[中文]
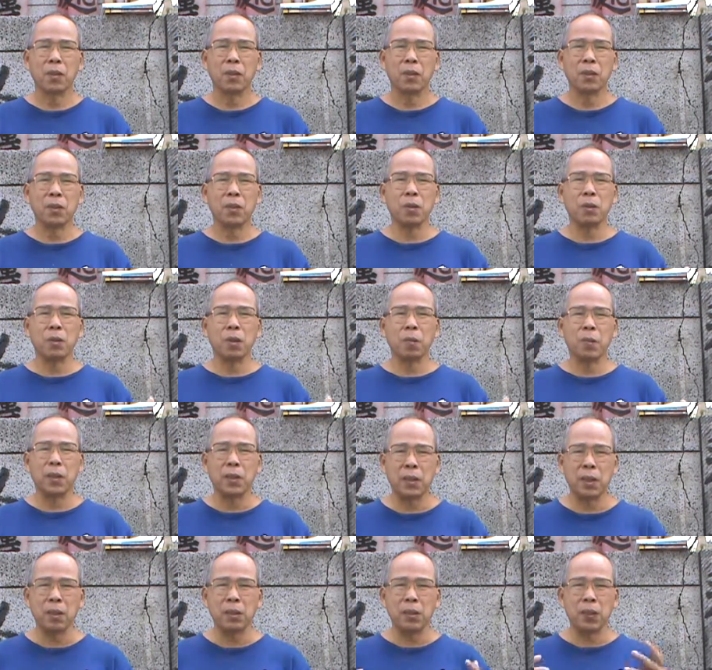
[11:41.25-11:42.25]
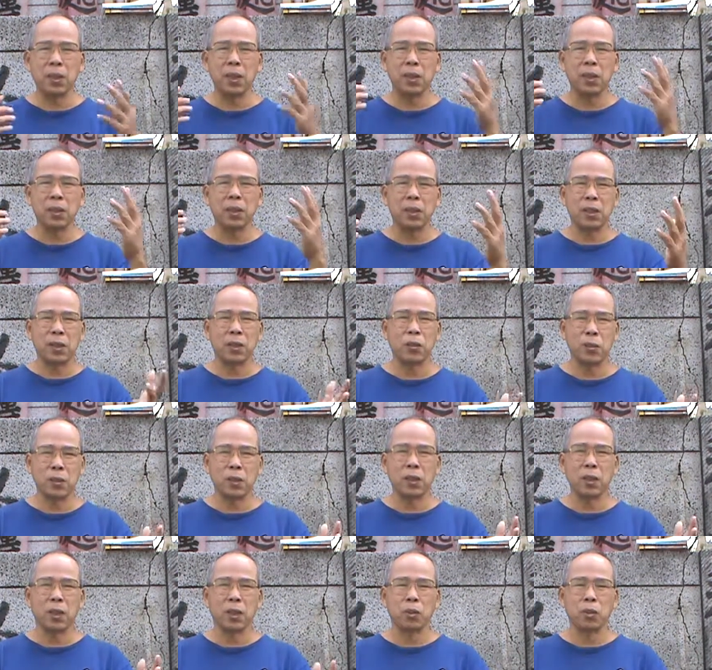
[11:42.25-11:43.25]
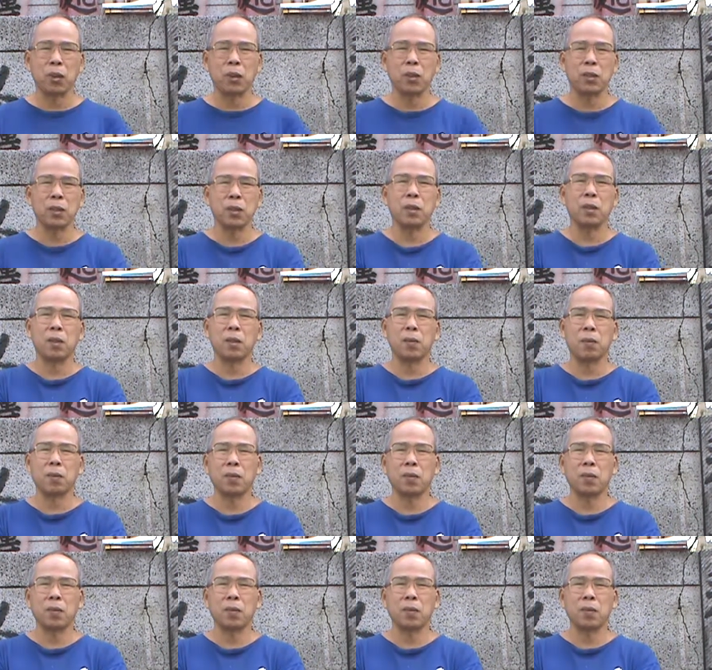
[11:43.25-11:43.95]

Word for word: 就是我们认为的东西啊，全都是，